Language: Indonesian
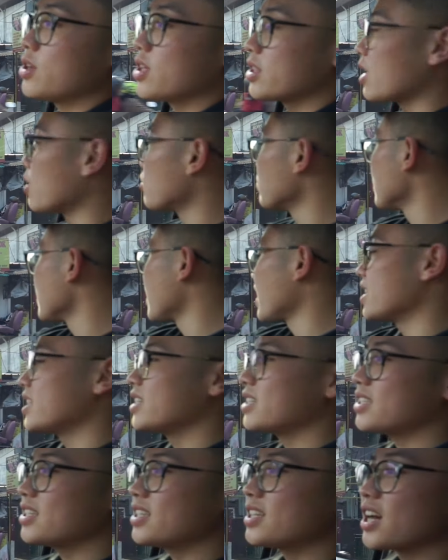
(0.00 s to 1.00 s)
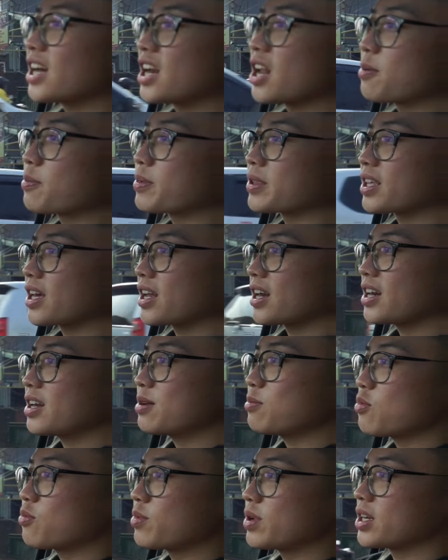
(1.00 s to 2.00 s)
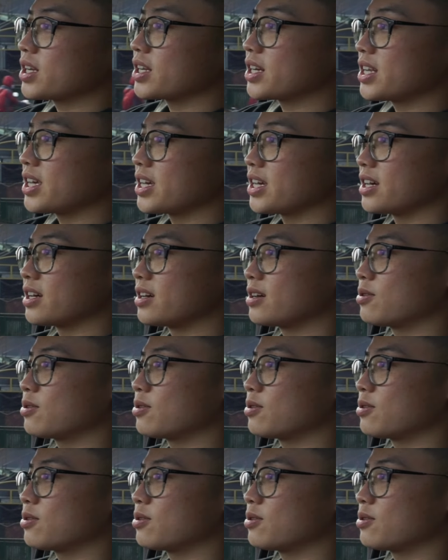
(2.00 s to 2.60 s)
udah tahu sih kayaknya sih ini nggak dapat karena ini mobil gede